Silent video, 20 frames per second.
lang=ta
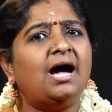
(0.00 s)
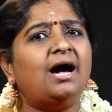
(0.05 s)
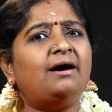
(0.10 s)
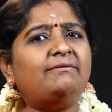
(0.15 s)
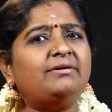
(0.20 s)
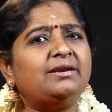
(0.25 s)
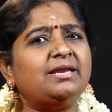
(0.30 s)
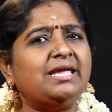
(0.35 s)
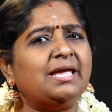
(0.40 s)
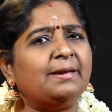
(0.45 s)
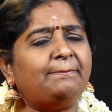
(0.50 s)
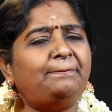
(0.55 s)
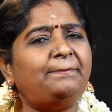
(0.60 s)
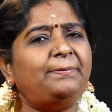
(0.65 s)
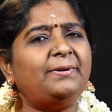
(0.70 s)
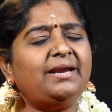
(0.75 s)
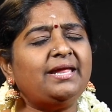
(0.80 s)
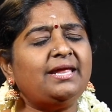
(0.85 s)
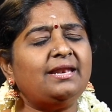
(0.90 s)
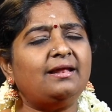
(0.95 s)
அவர்
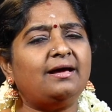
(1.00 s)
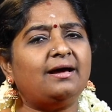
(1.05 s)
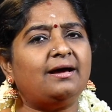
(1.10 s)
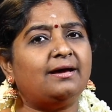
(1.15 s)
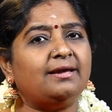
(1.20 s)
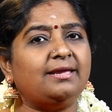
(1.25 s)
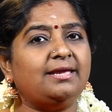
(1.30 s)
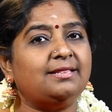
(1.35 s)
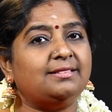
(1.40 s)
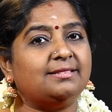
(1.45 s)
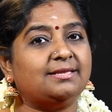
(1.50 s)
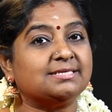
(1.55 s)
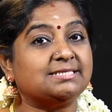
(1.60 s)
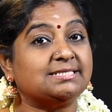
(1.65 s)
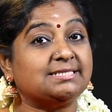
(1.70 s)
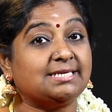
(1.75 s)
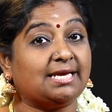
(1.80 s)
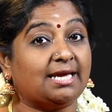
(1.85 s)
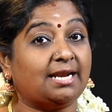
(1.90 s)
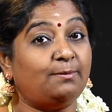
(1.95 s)
எப்படினா இந்த
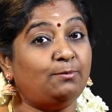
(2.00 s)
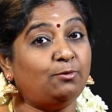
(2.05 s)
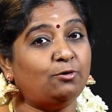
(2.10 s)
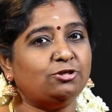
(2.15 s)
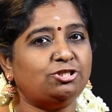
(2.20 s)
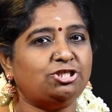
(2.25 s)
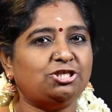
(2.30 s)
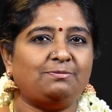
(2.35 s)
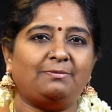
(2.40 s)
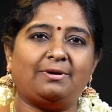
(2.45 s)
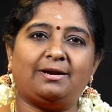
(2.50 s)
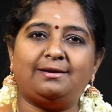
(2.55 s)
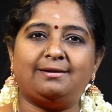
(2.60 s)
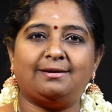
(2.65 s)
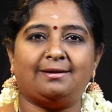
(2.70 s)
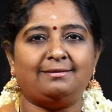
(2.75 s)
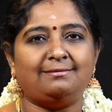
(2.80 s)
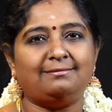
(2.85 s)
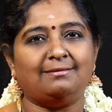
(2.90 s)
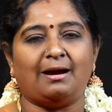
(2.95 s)
சரபோஜி
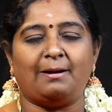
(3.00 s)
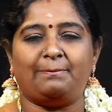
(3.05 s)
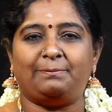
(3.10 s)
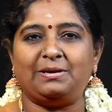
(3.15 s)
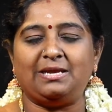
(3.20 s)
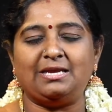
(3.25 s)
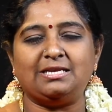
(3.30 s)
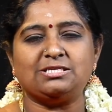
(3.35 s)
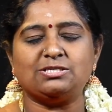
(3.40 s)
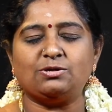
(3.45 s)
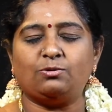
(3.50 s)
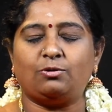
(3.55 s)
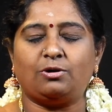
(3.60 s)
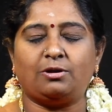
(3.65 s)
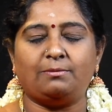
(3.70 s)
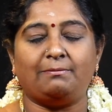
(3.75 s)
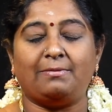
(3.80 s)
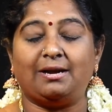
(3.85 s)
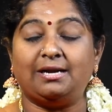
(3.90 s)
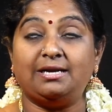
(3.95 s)
மன்னன் அப்படின்ற
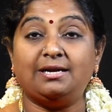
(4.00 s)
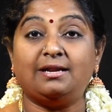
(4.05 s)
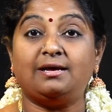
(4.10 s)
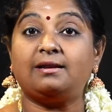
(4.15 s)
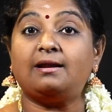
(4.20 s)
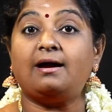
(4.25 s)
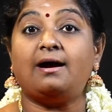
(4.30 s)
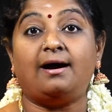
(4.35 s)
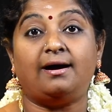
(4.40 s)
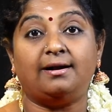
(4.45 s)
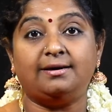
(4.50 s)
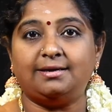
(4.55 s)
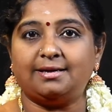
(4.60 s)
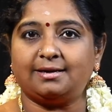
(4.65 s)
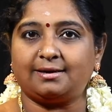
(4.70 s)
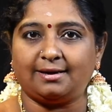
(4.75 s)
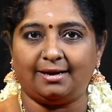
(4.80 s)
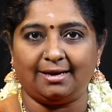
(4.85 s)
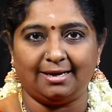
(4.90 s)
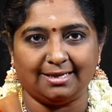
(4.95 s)
ஒரு மன்னர் ஆண்ட
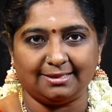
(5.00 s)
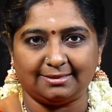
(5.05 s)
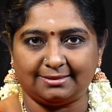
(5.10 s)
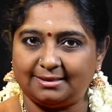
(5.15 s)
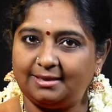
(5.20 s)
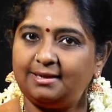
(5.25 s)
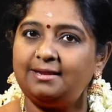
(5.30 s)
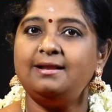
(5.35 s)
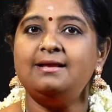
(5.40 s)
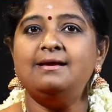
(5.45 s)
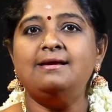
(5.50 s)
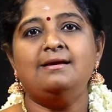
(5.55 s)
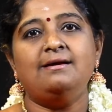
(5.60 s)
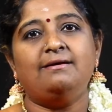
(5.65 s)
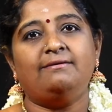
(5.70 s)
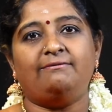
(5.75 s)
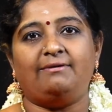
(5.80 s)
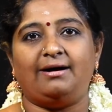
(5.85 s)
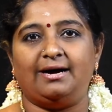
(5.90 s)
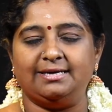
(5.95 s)
காலத்தில்
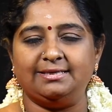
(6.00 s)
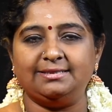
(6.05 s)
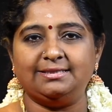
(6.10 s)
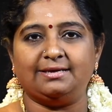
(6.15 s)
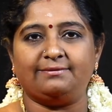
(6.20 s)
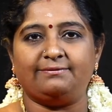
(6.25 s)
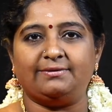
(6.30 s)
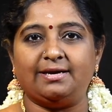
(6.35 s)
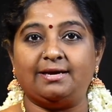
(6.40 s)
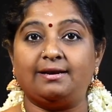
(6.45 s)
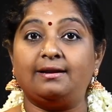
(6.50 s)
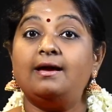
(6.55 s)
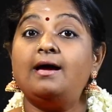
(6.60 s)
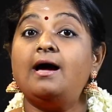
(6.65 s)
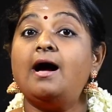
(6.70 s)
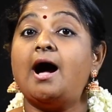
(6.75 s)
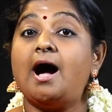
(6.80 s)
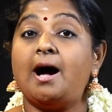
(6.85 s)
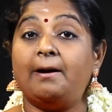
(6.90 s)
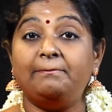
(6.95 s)
வாழ்ந்தவர்
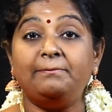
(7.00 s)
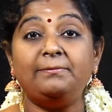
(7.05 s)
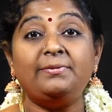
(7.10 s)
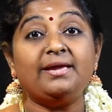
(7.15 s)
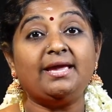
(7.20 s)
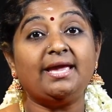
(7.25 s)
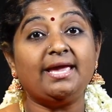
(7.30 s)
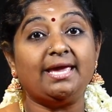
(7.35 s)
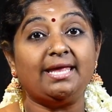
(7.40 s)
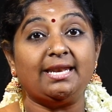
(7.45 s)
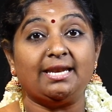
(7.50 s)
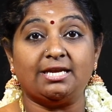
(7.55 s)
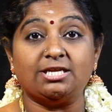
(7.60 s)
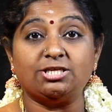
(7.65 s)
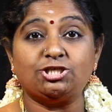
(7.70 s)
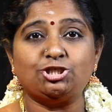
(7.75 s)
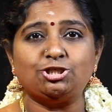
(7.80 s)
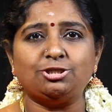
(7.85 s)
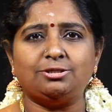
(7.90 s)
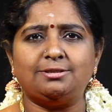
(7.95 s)
அம்பிகையை
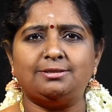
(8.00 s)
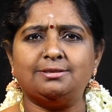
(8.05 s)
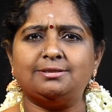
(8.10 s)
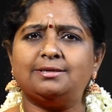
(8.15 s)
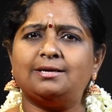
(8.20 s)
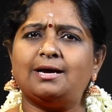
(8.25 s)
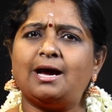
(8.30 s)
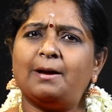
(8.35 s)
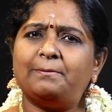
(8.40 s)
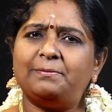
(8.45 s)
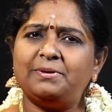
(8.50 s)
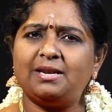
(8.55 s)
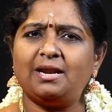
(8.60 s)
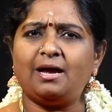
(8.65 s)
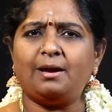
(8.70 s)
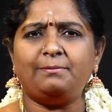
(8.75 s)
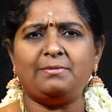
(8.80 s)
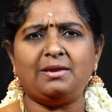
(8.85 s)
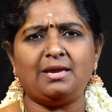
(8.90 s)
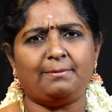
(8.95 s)
நினச்சிண்டு
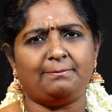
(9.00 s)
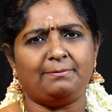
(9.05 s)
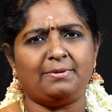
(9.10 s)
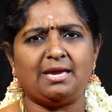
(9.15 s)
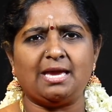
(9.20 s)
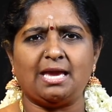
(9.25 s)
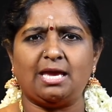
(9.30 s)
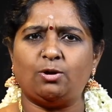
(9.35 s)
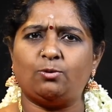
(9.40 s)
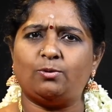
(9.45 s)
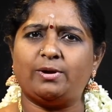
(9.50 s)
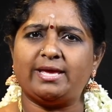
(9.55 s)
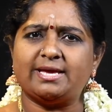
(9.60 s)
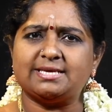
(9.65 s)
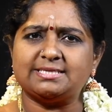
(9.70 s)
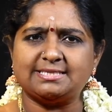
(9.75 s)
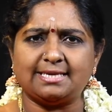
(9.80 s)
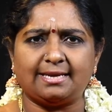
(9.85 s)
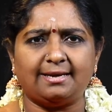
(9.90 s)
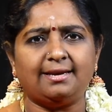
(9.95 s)
அபிராமி அம்பிகையனுடைய
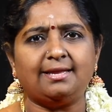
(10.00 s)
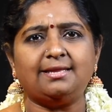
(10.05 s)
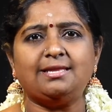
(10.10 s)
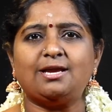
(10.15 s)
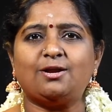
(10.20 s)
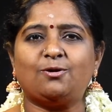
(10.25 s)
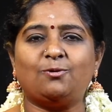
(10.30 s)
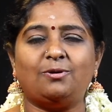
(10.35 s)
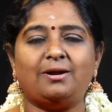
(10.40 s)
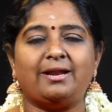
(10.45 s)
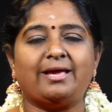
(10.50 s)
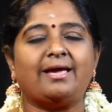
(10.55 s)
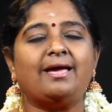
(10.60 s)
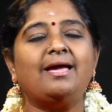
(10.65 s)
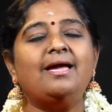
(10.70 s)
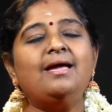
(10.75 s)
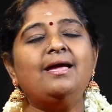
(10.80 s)
சன்னதிக்குள்ளே